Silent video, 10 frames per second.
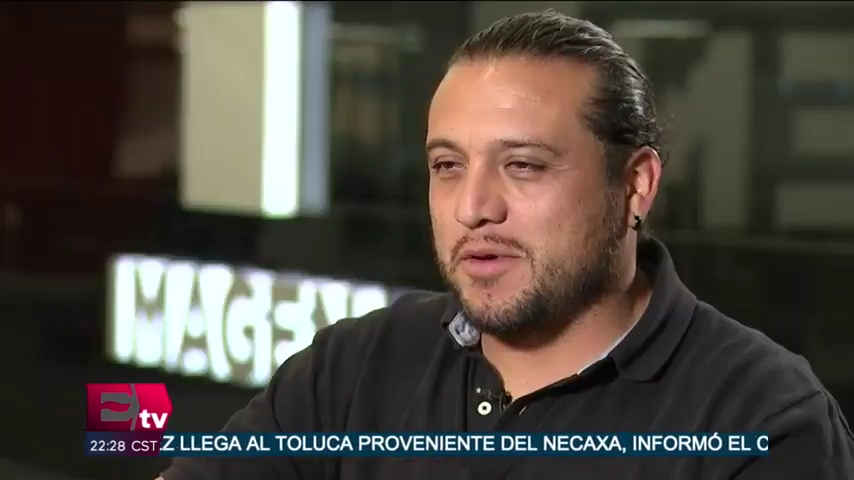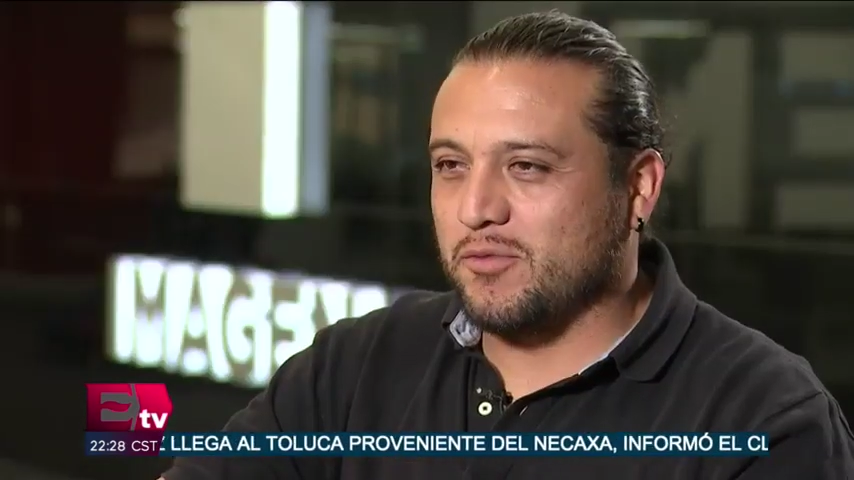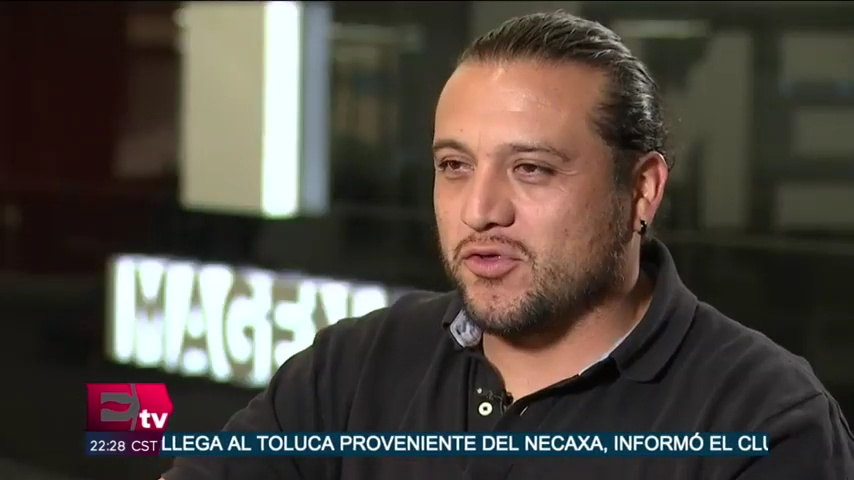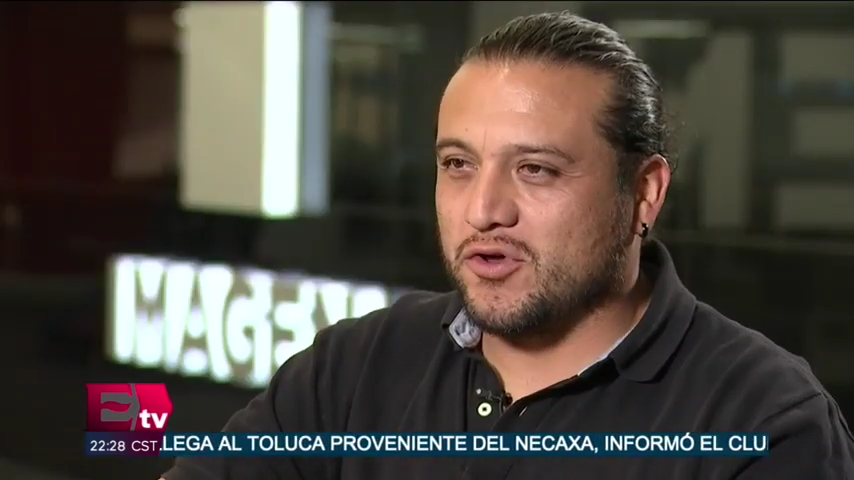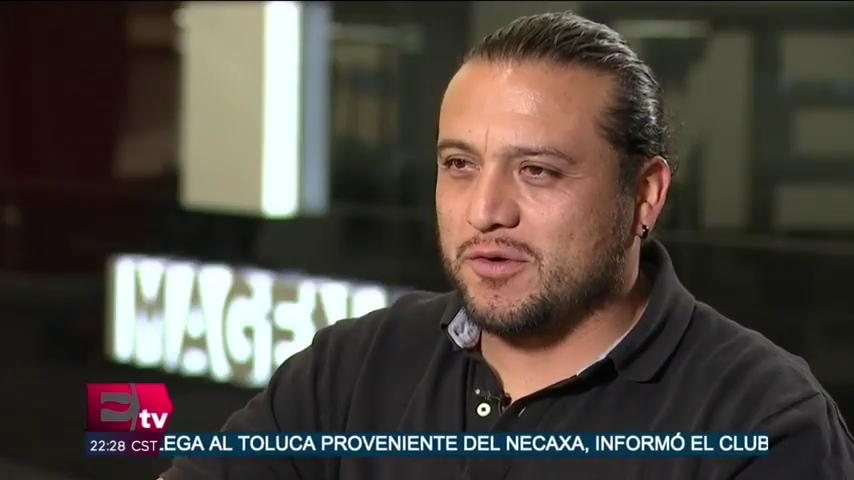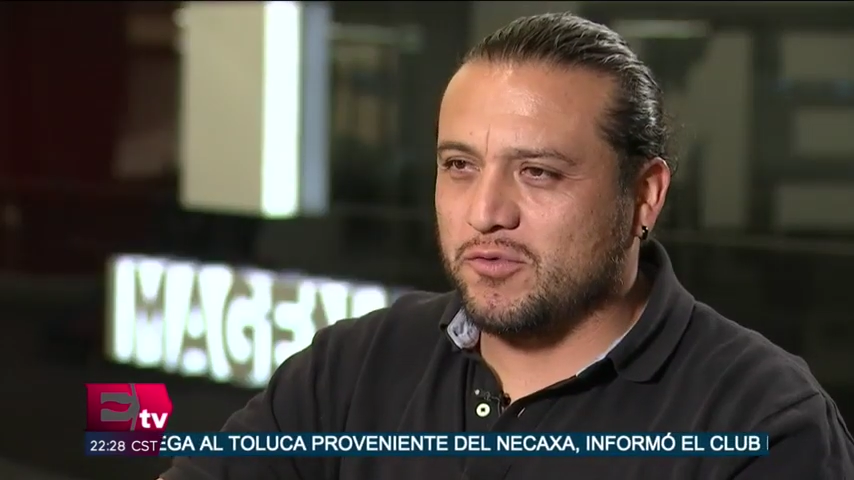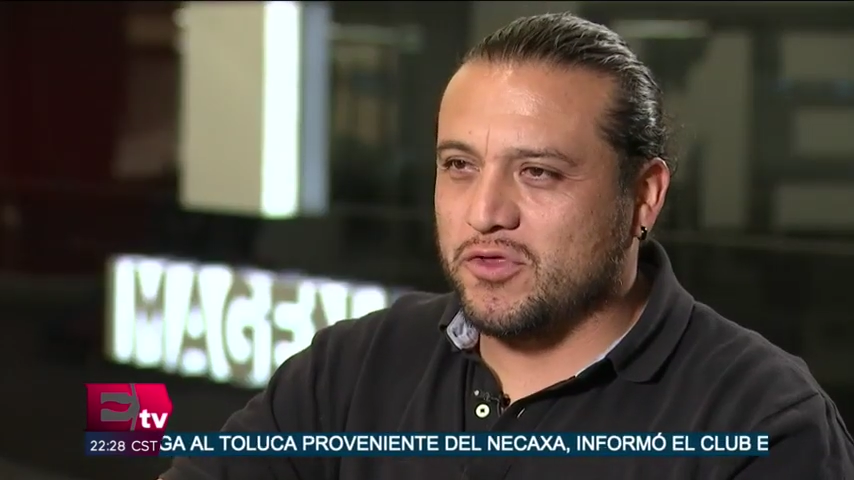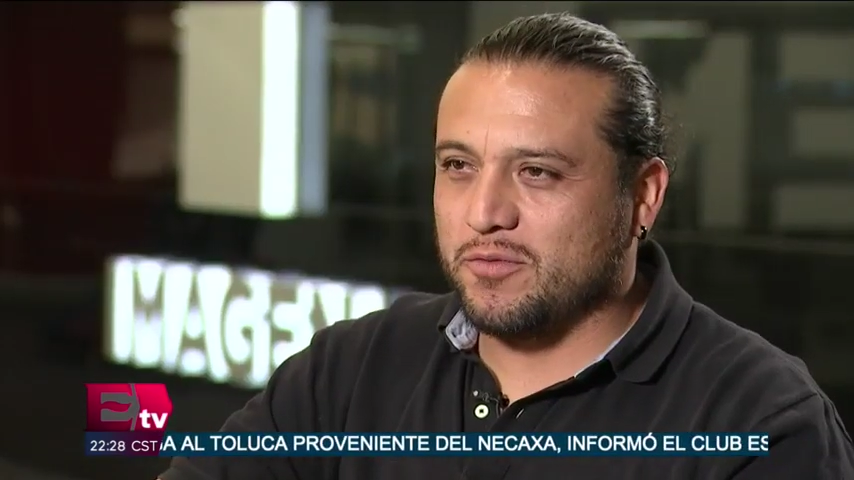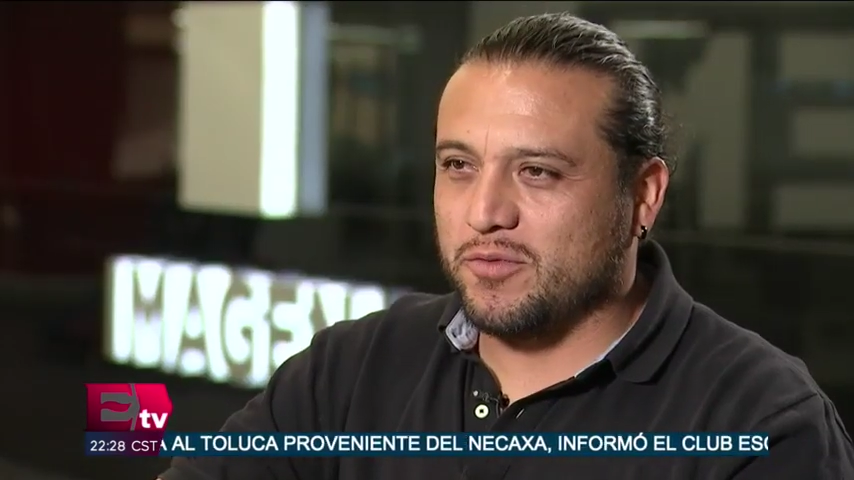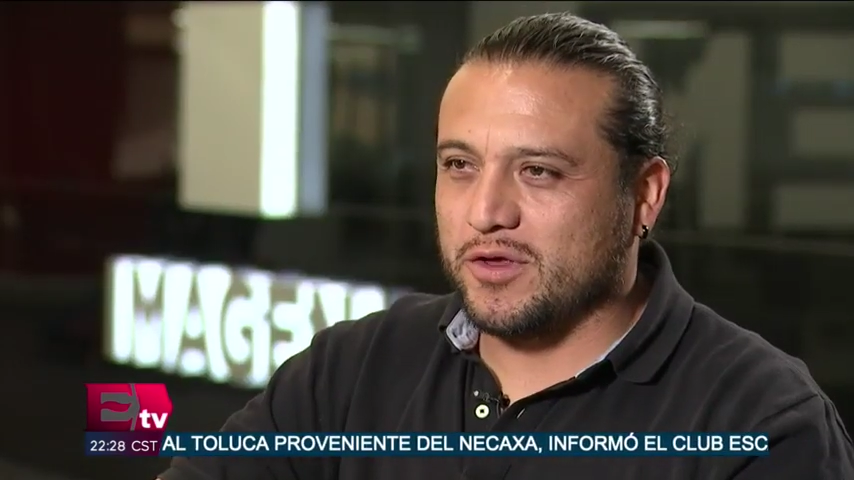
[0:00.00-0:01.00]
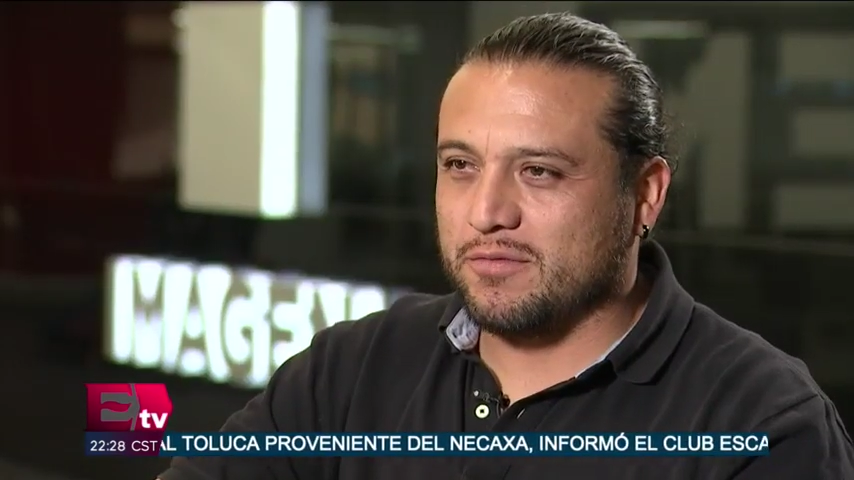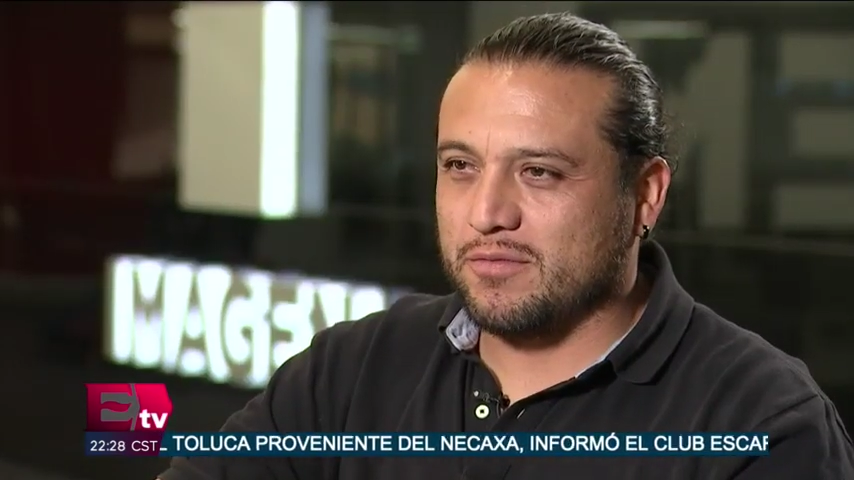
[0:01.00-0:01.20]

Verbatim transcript: me emociona mucho, pues,